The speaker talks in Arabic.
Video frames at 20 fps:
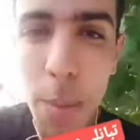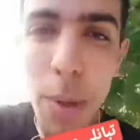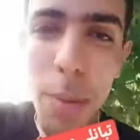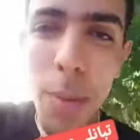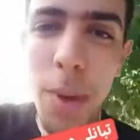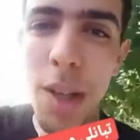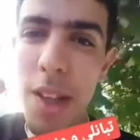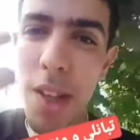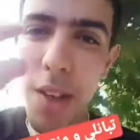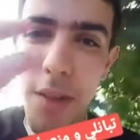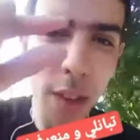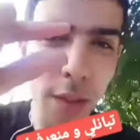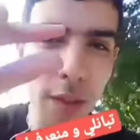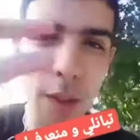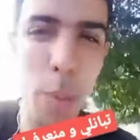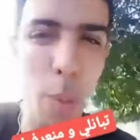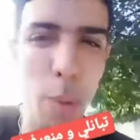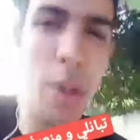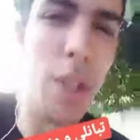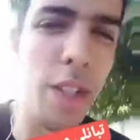برك بالماضي في
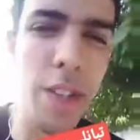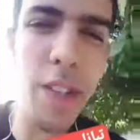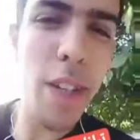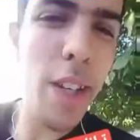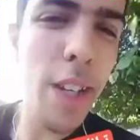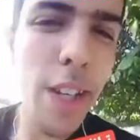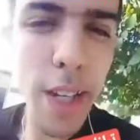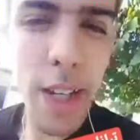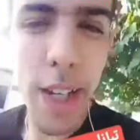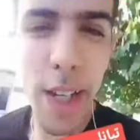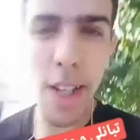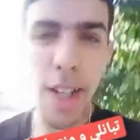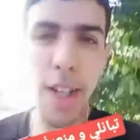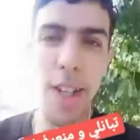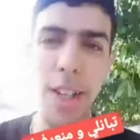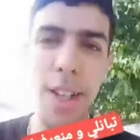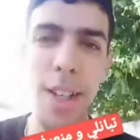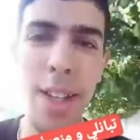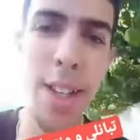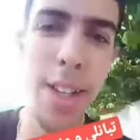البوليتيك إيه،
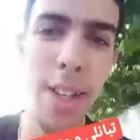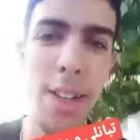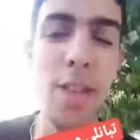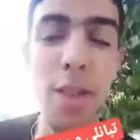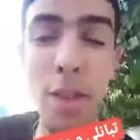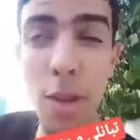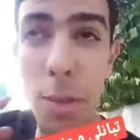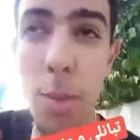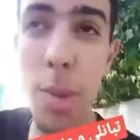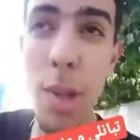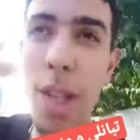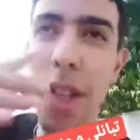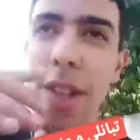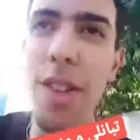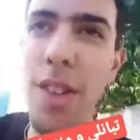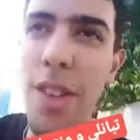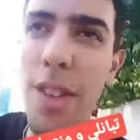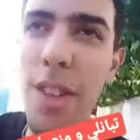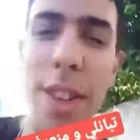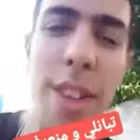روحوا
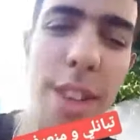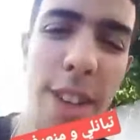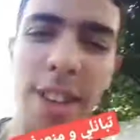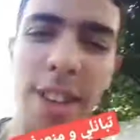بعيد